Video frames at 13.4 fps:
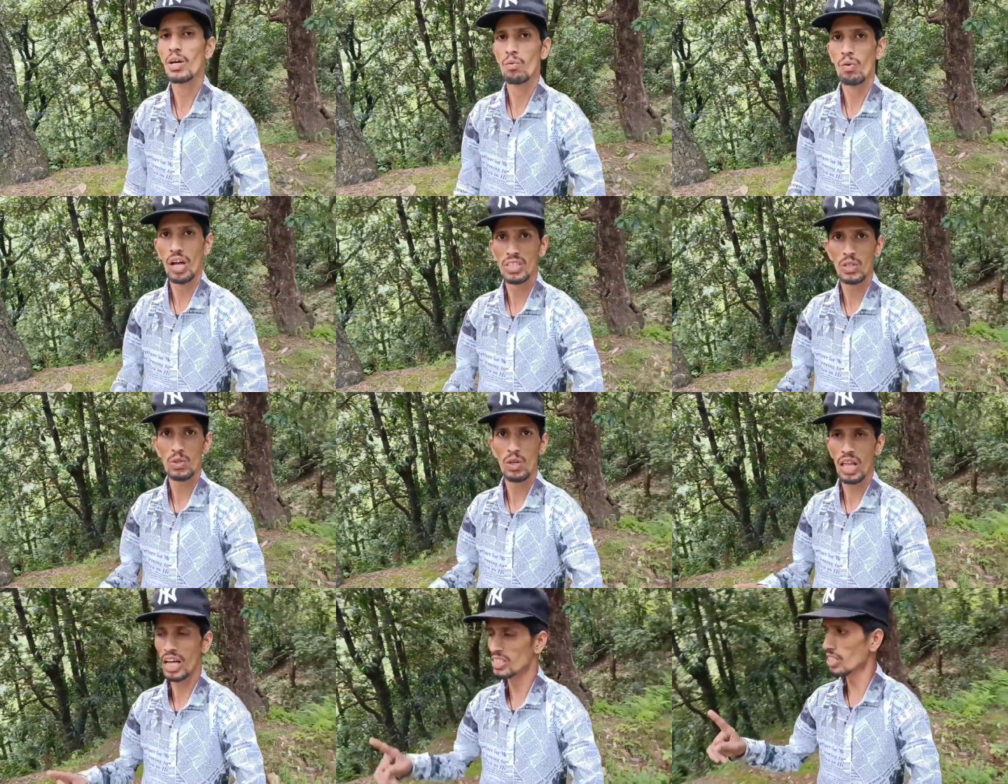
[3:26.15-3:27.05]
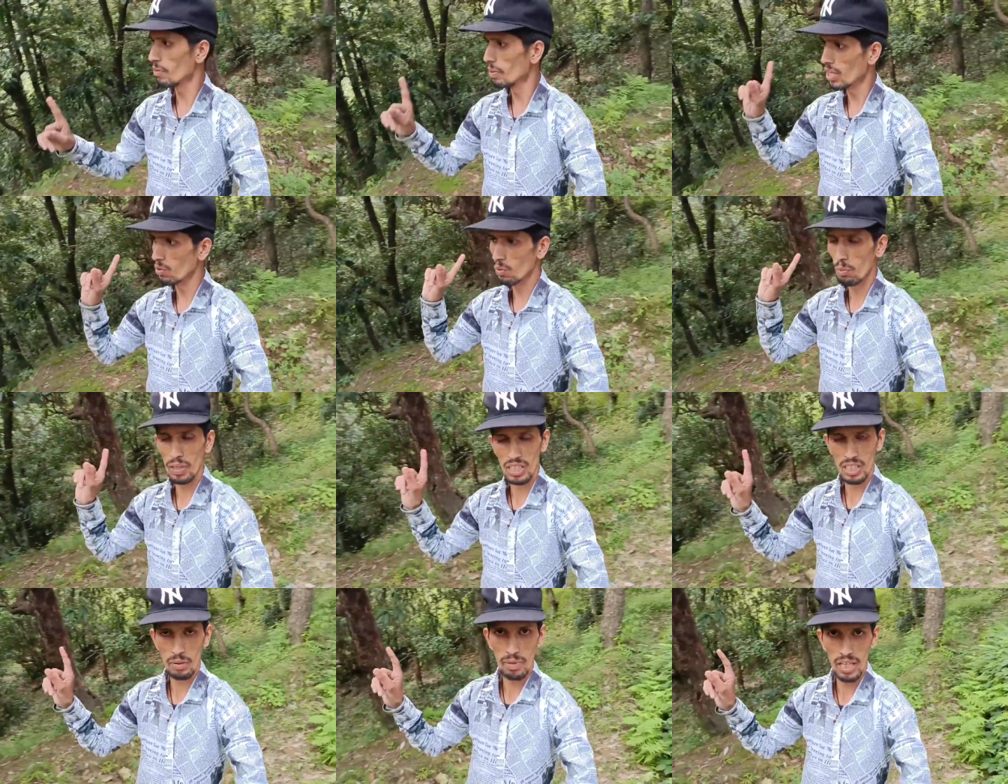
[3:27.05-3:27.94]
वैसे तो रास्ता मतलब ऊपर
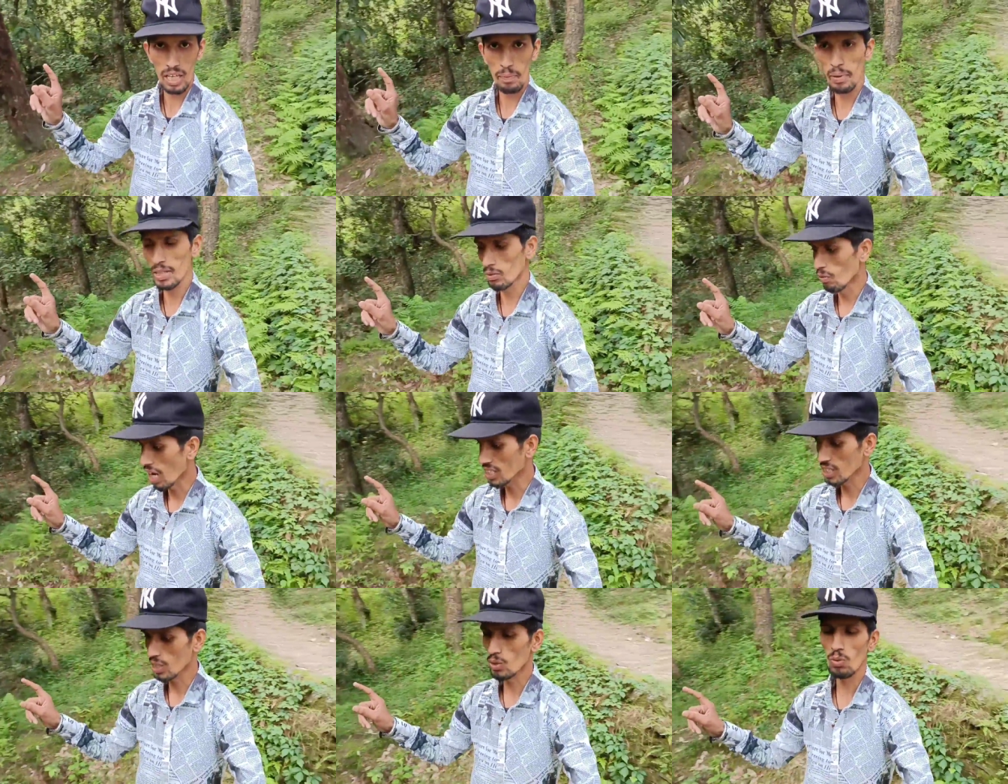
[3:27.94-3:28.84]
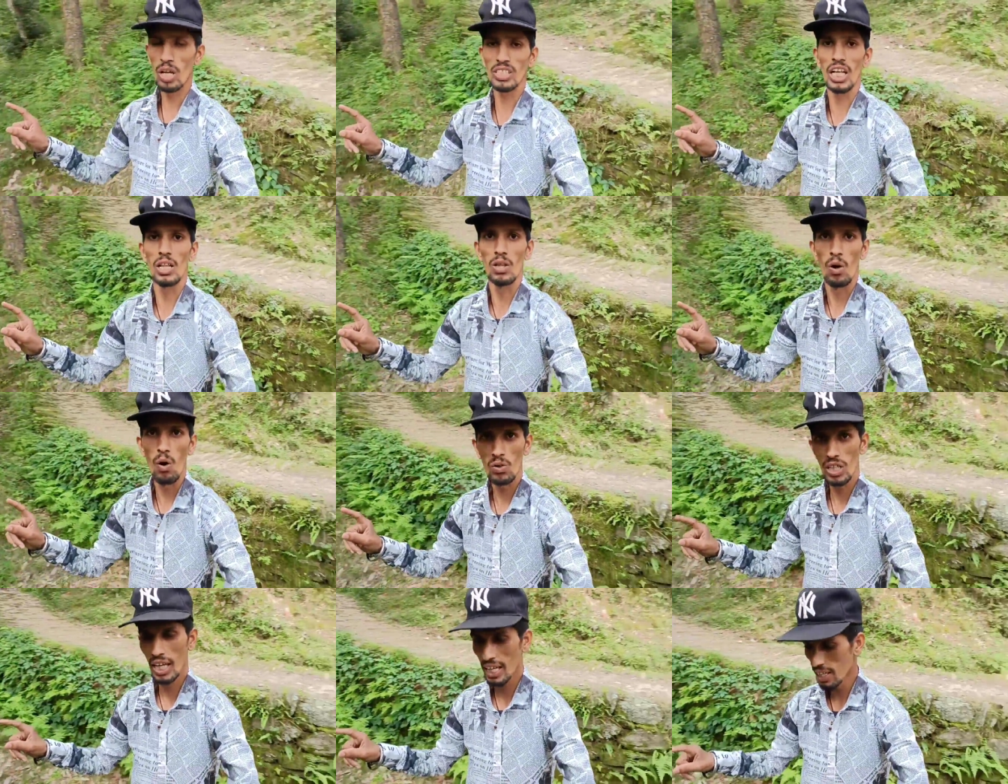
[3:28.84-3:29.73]
से भी है बट वहाँ से थोड़ा सा
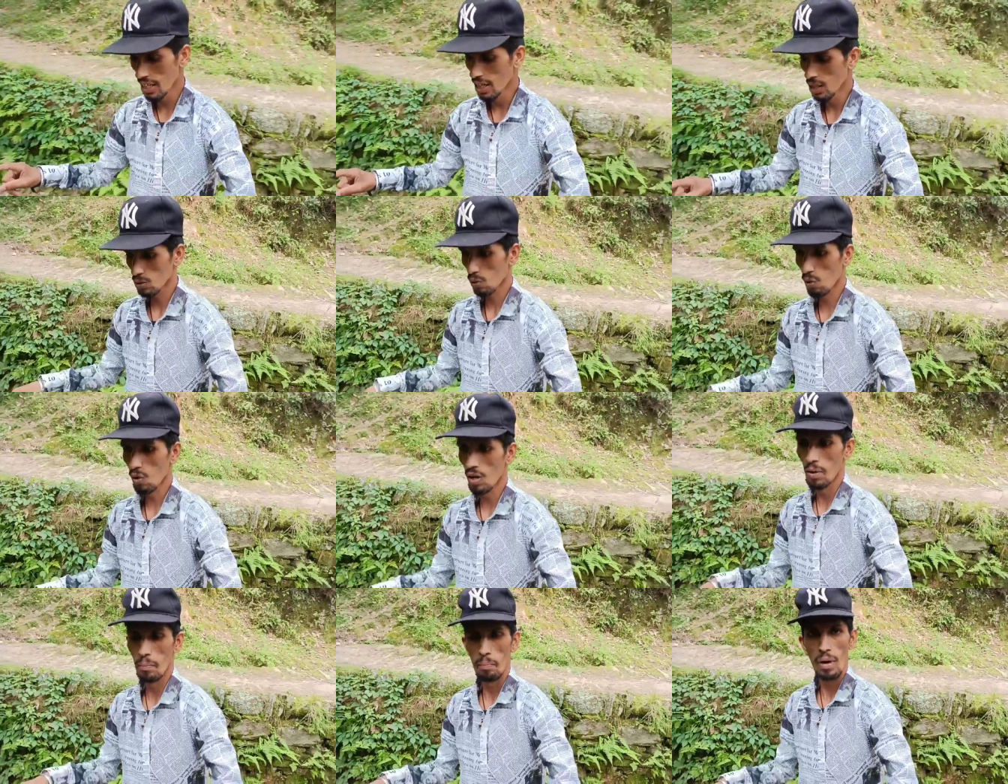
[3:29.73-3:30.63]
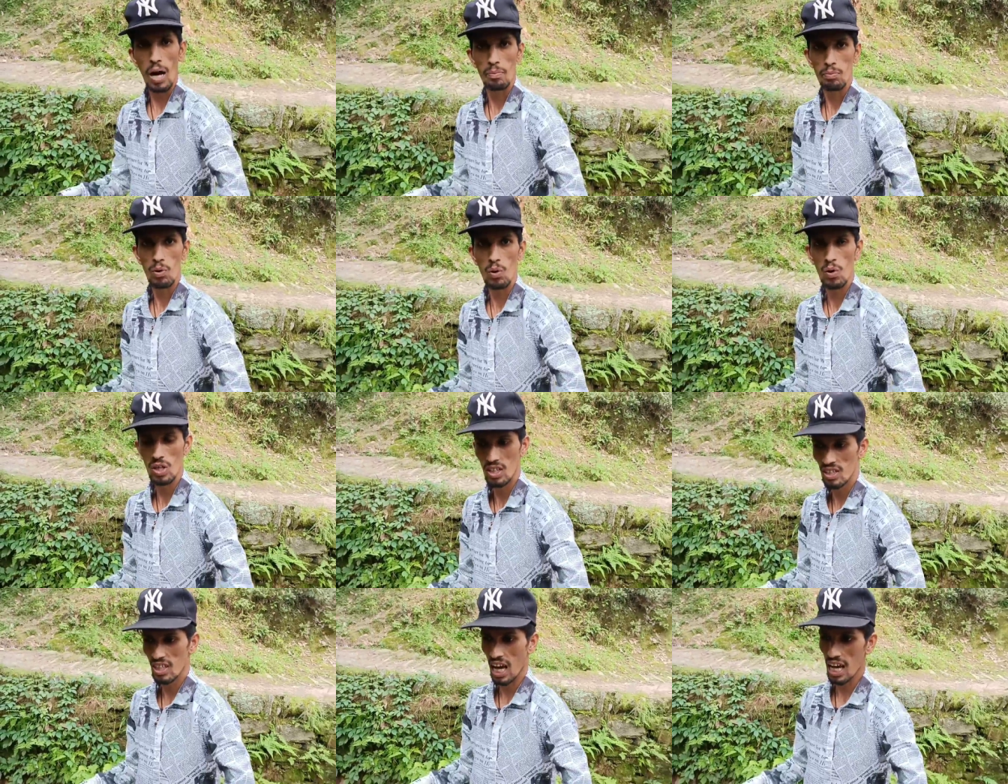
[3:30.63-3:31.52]
लॉन्ग है तो मैं आपको
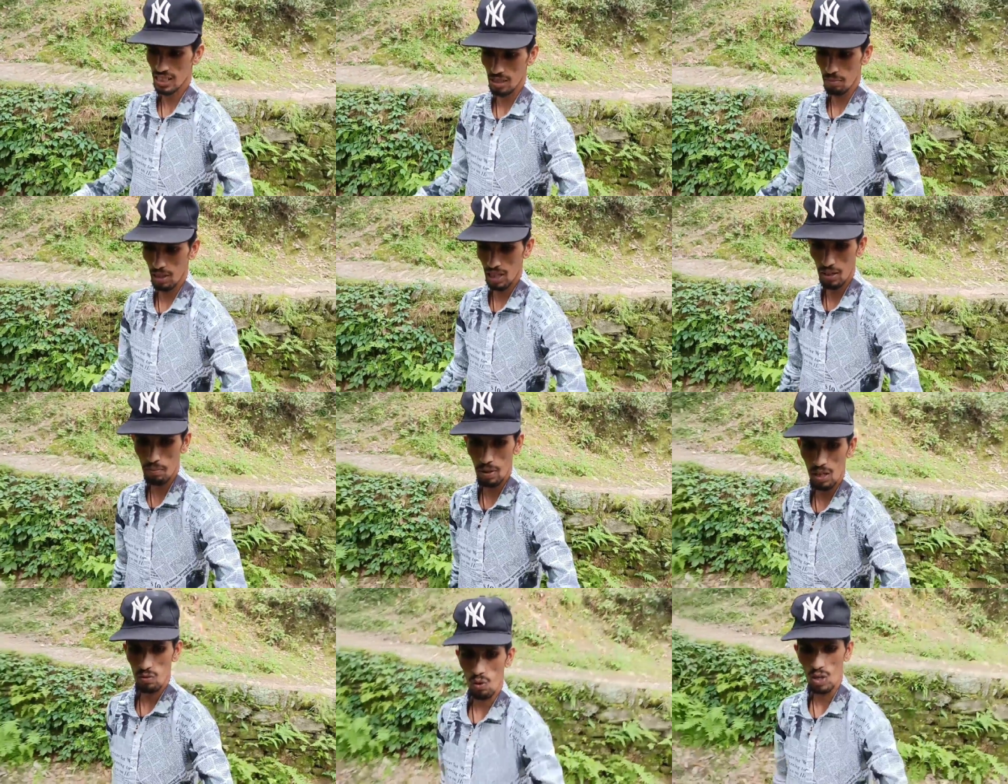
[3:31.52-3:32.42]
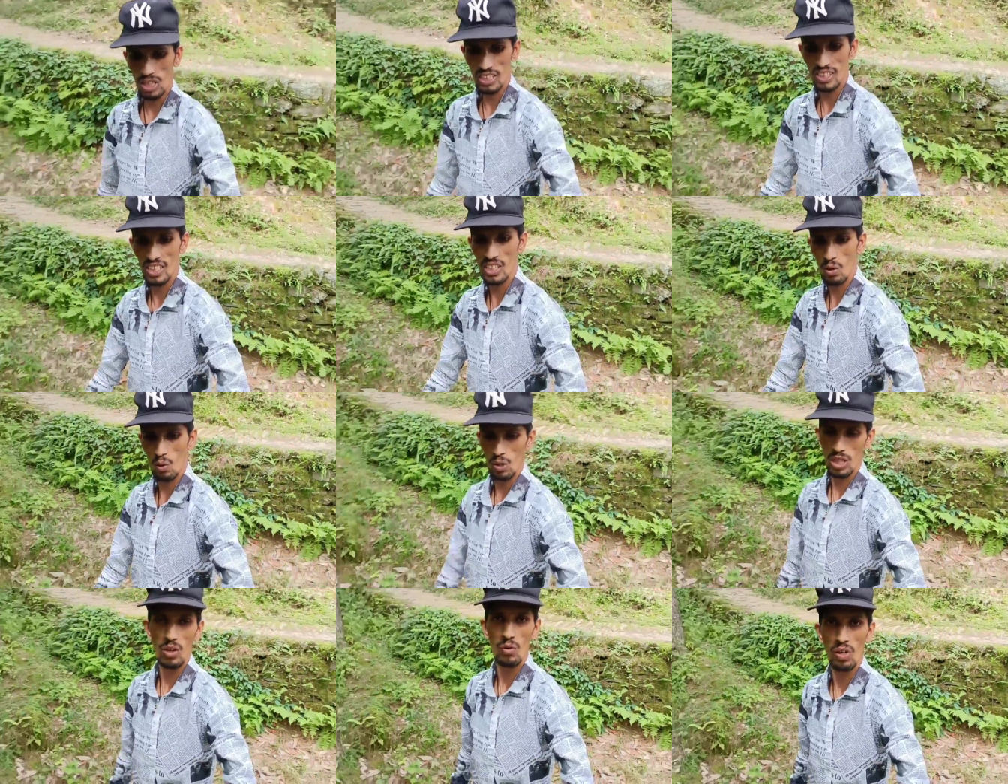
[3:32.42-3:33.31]
यहाँ से मतलब फॉरेस्ट से
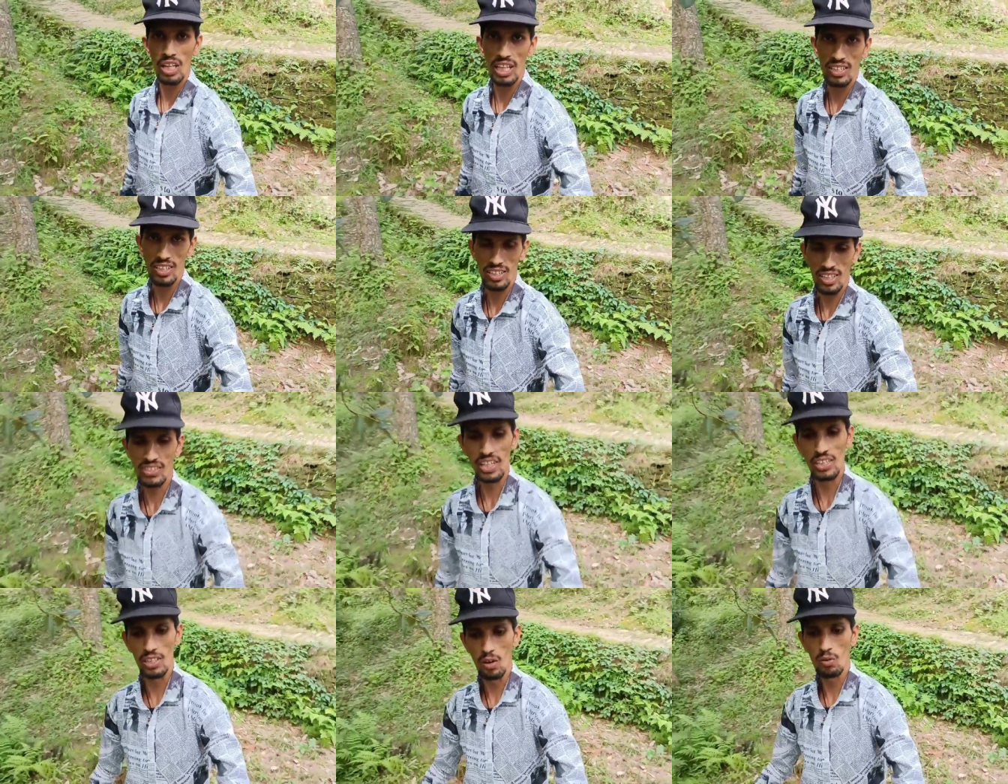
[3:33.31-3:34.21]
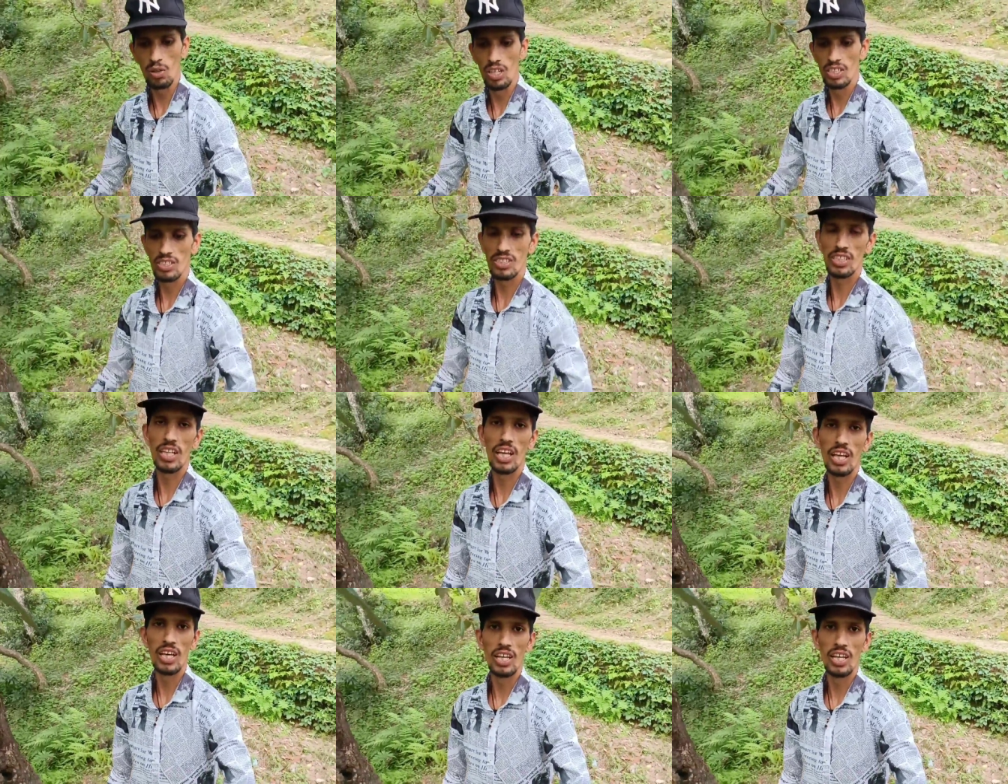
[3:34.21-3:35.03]
होते हुए लेकर के चलता हूँ सीधे